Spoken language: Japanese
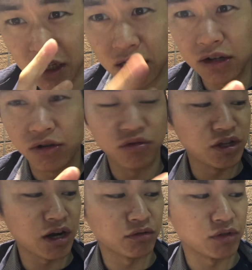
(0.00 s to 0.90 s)
きるよう
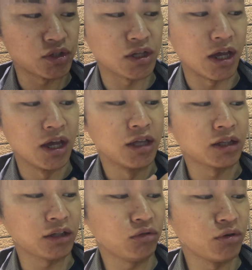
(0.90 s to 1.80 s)
になるとですね
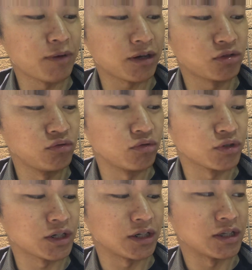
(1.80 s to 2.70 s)
例えば弓道
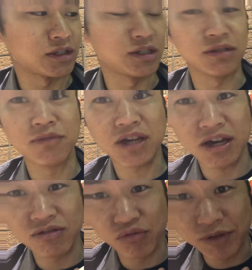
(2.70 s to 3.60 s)
の世界で爪
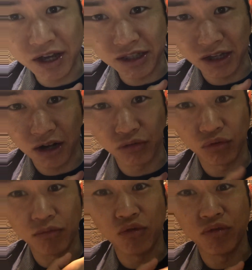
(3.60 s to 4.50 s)
合い伸び合いってある
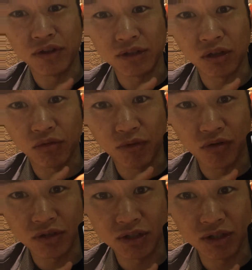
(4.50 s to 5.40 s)
と思うんですけど
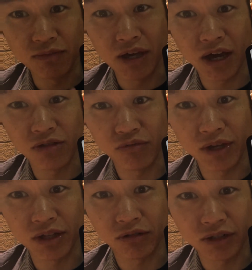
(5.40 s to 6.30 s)
も爪合い伸
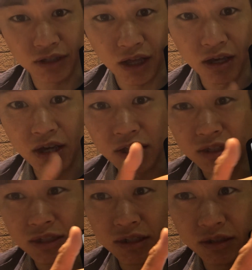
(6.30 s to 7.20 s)
び合いとかですね
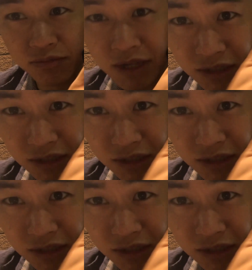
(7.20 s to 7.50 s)
爪っ